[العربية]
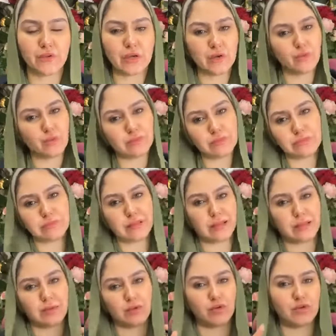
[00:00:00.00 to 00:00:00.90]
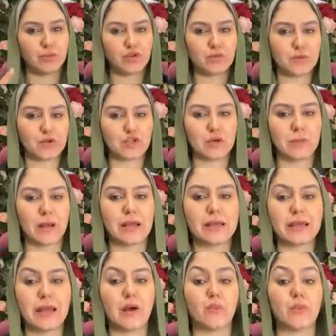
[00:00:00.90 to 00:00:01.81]
في يعني الدنيا مش ماشيه
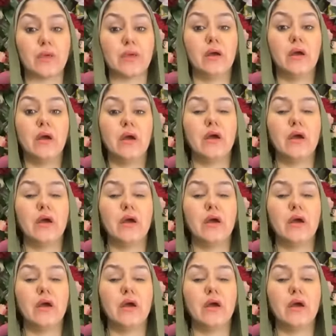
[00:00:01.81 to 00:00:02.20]
معاك قوي